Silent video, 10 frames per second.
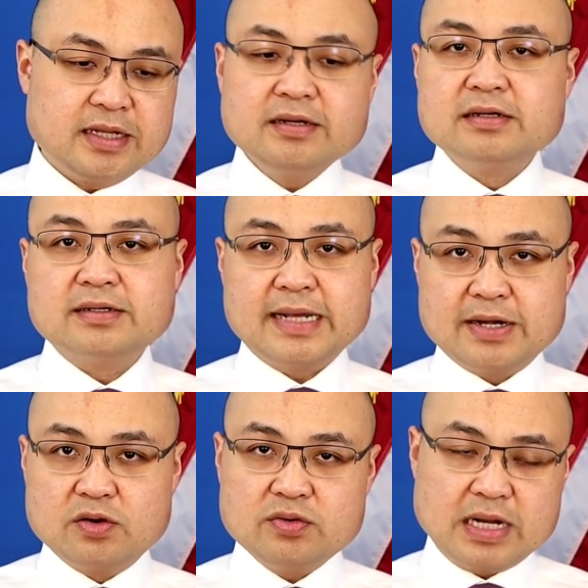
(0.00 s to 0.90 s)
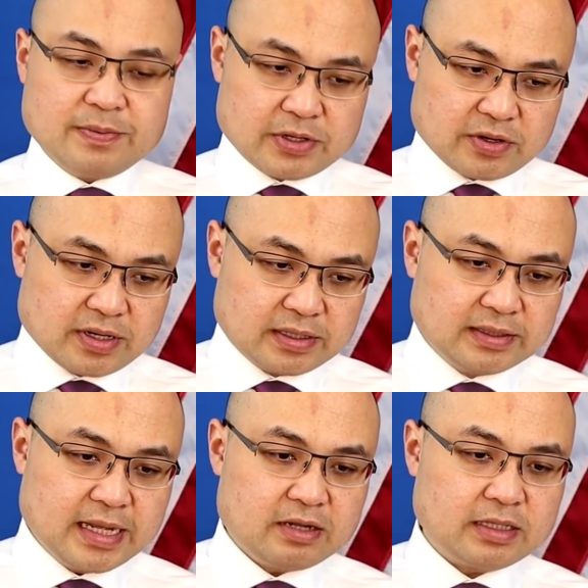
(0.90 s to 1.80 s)
chích ngừa đầy đủ để mà cho nền
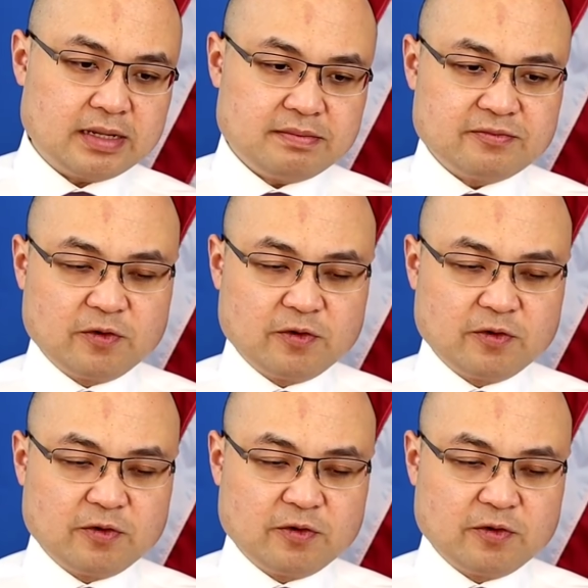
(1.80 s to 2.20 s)
kinh tế có thể